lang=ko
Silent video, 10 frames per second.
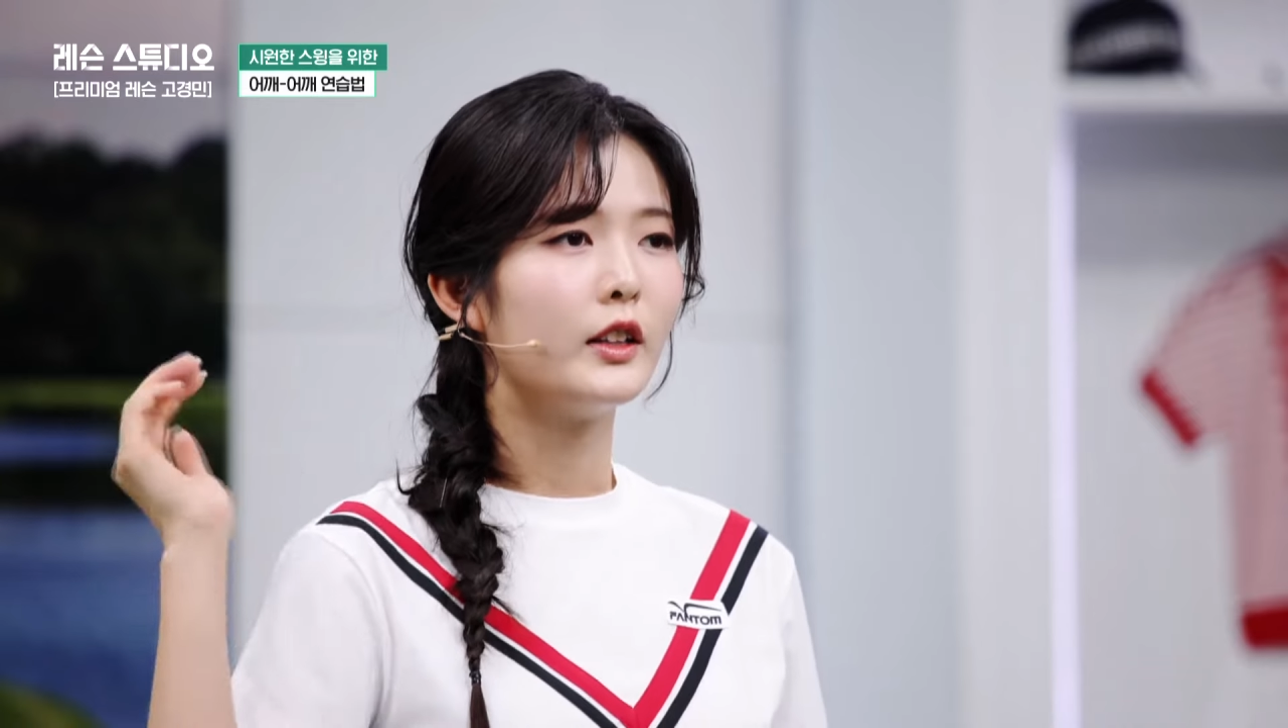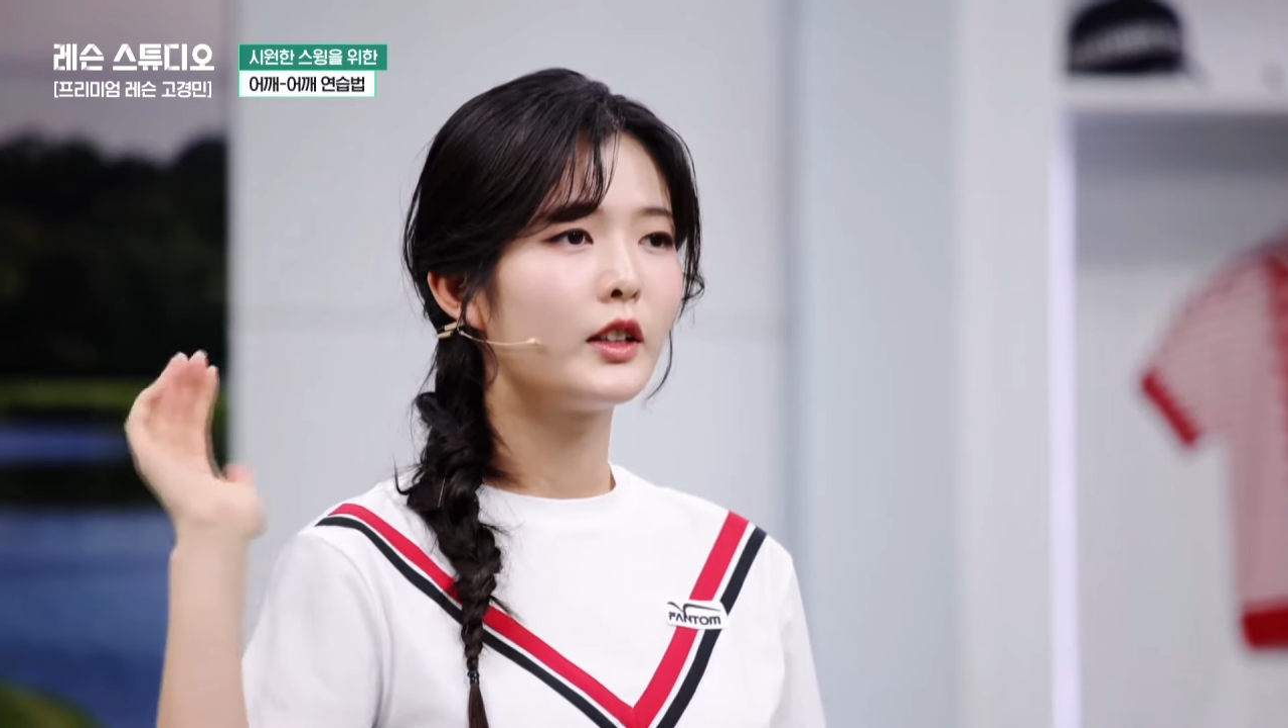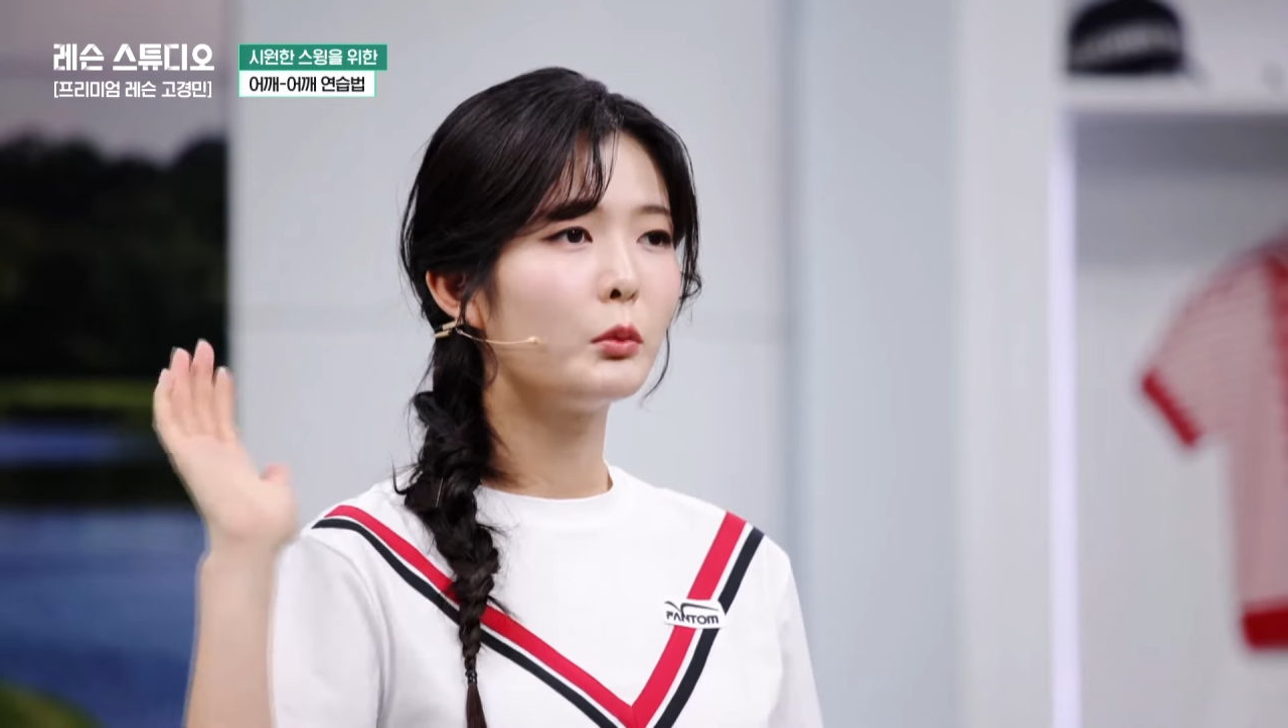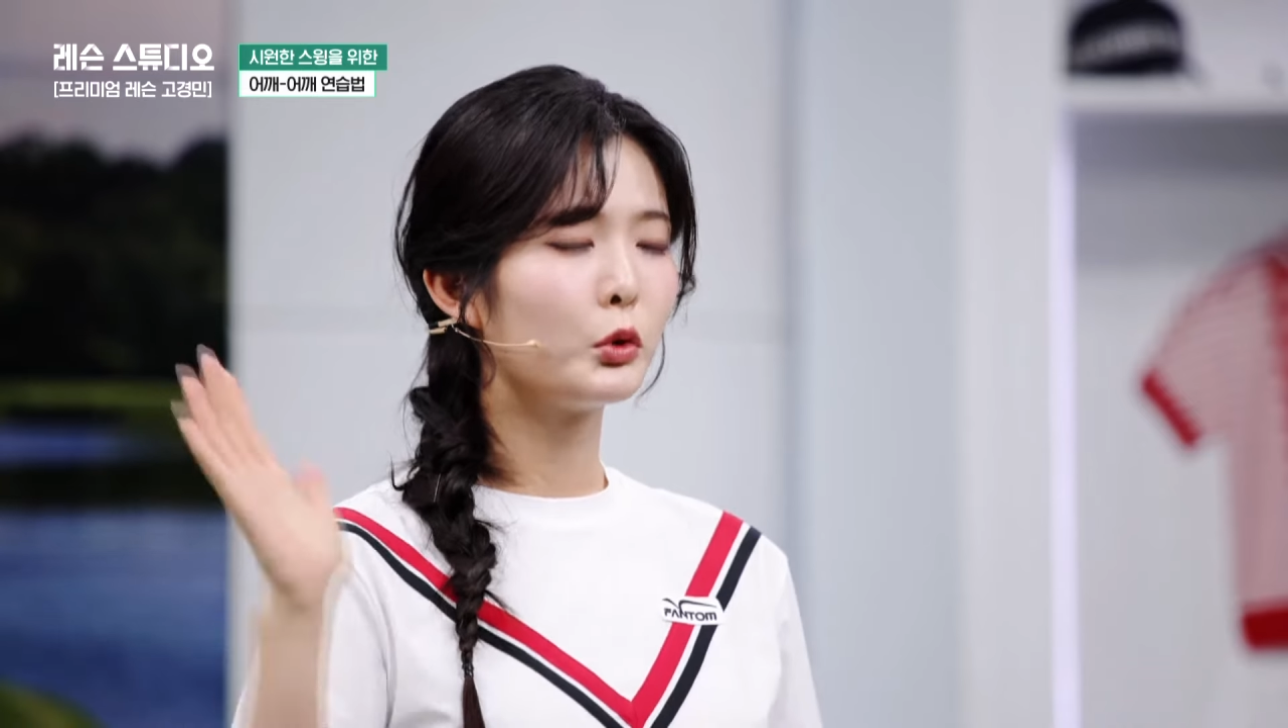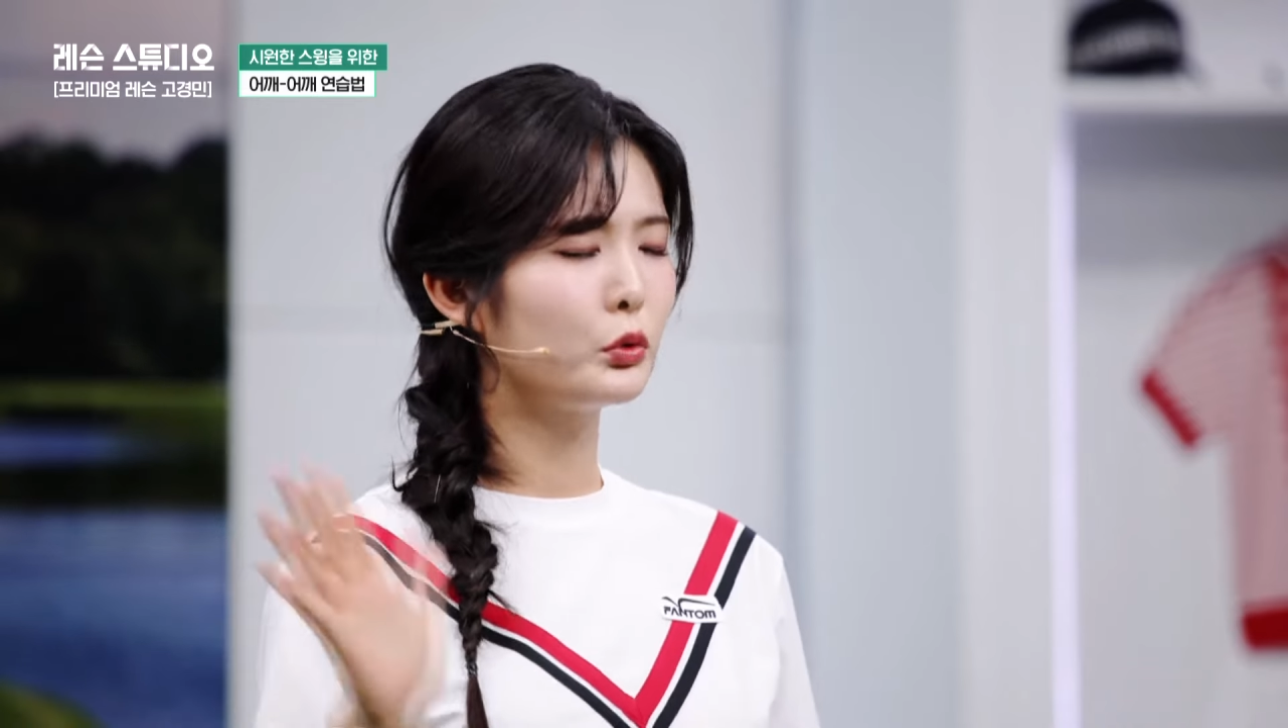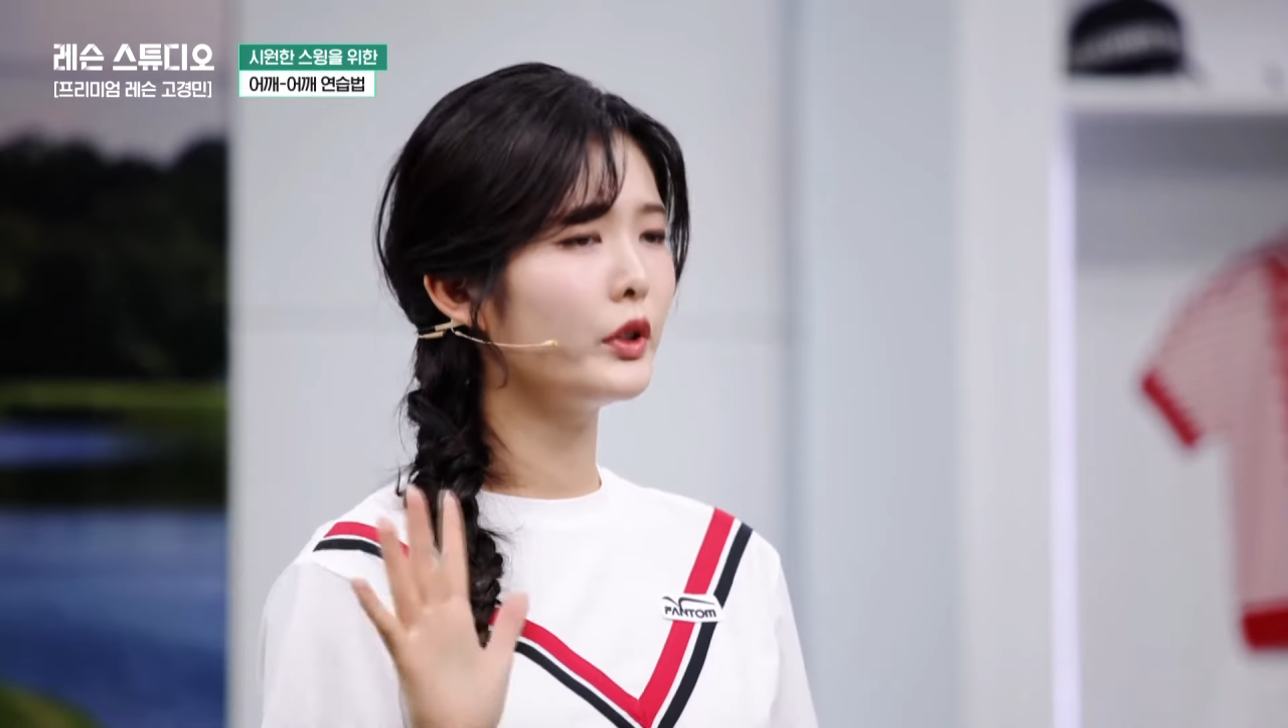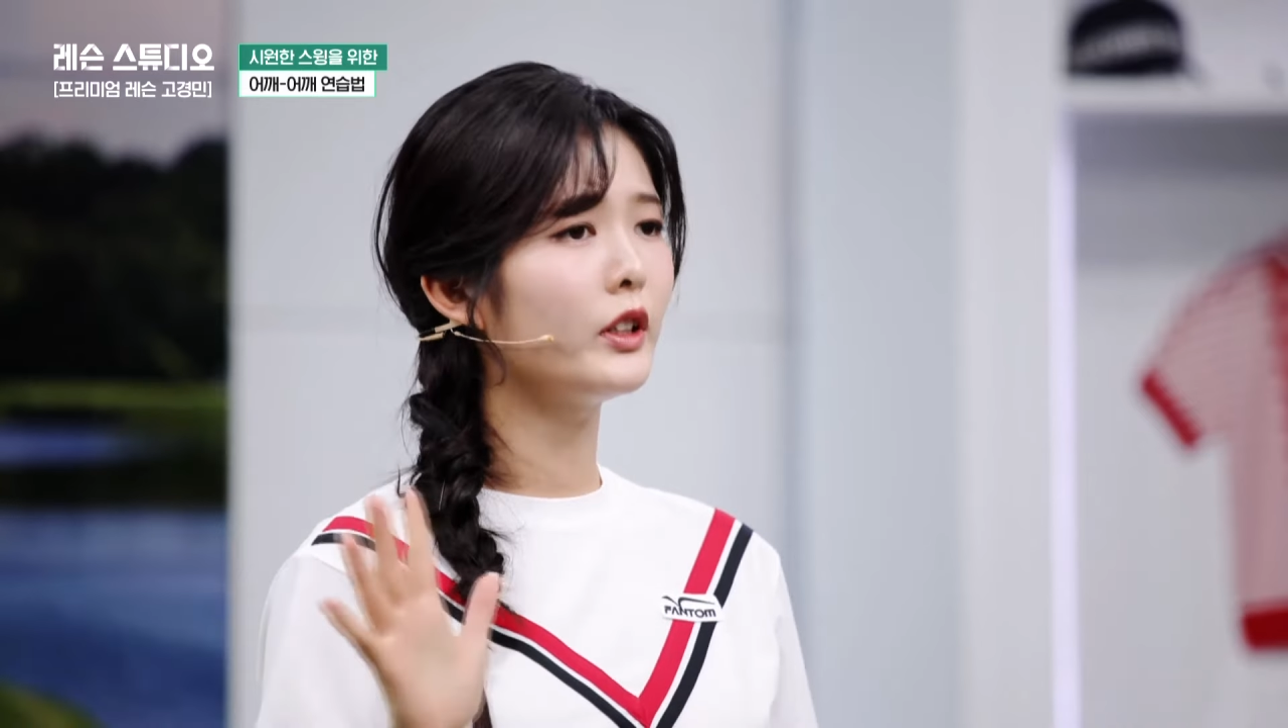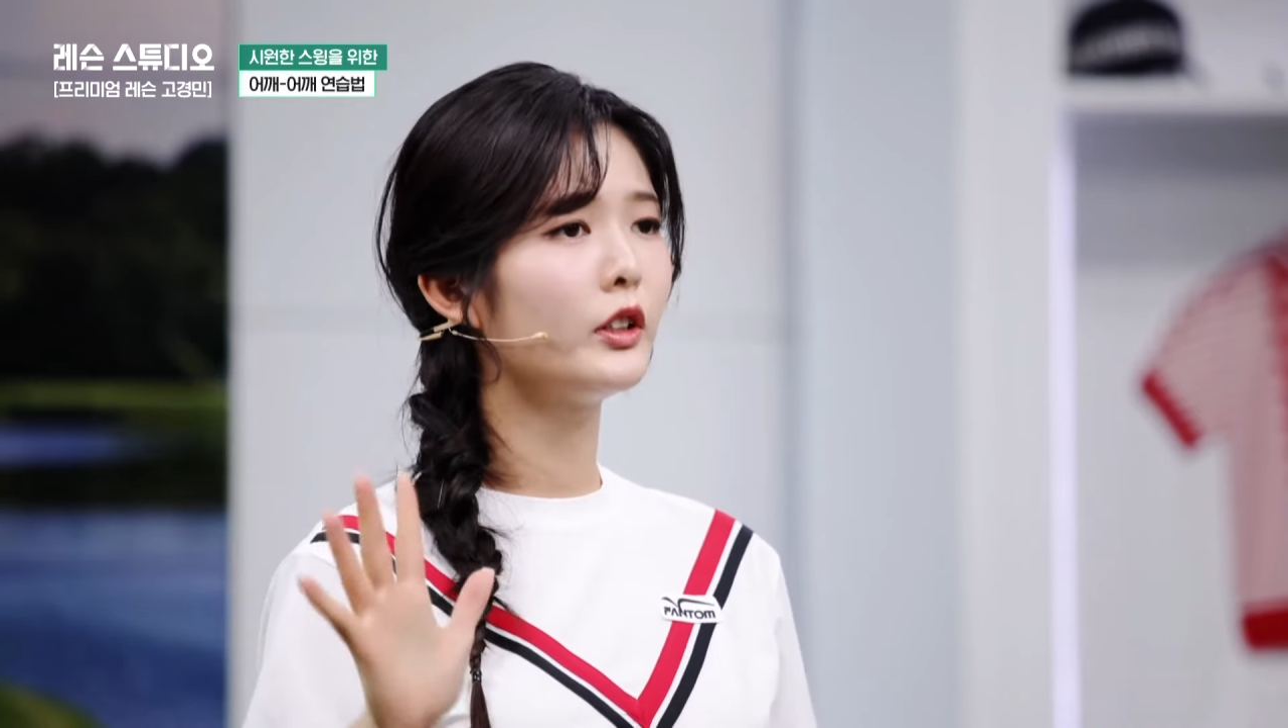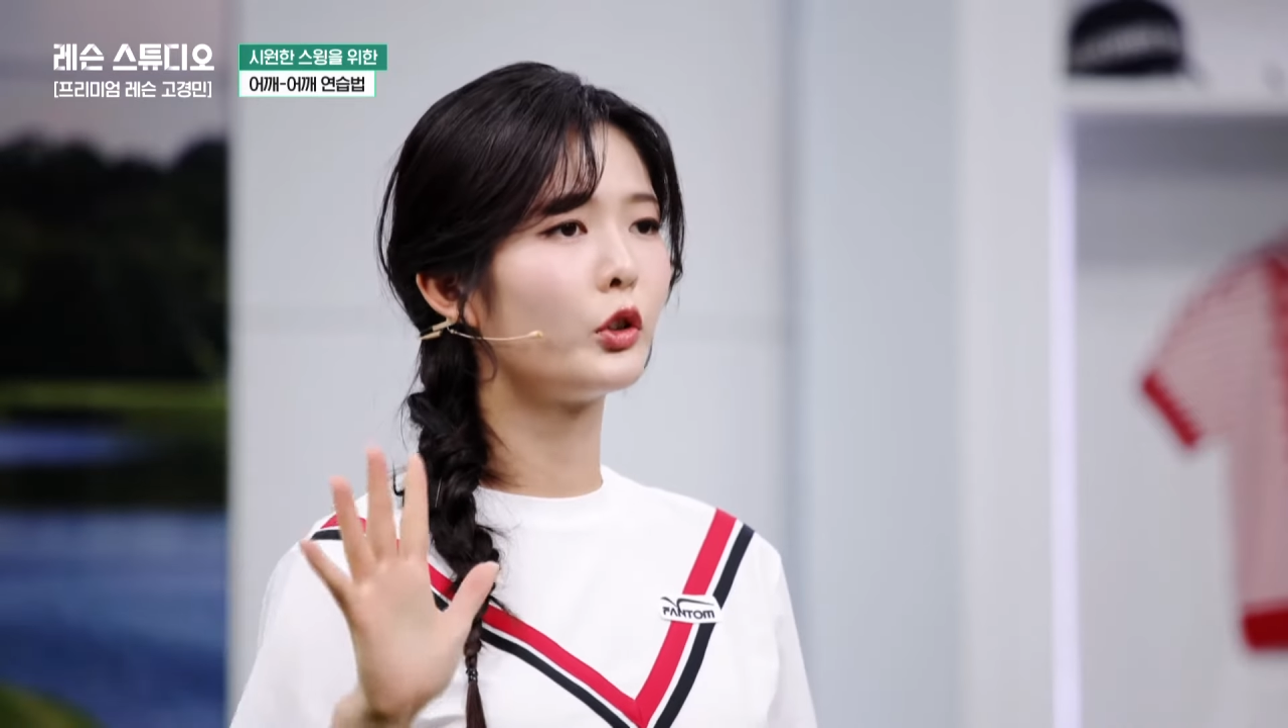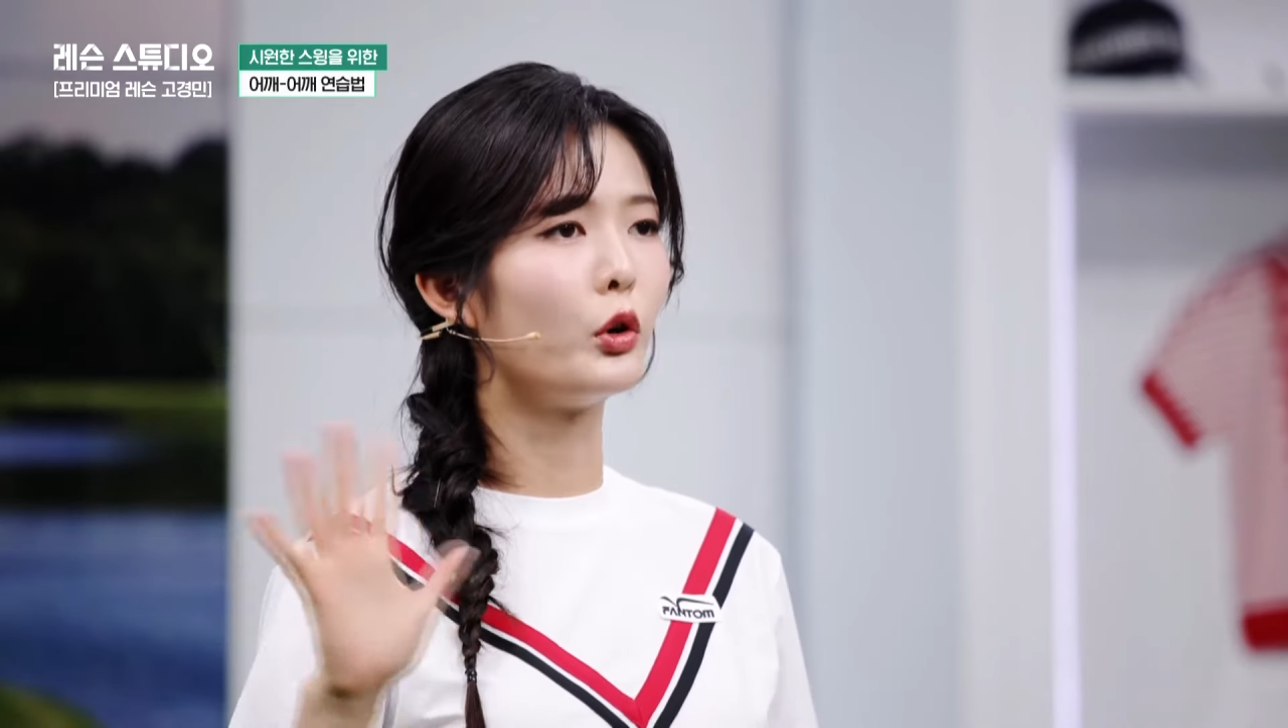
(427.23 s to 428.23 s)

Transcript: 일단 뭐 스윙은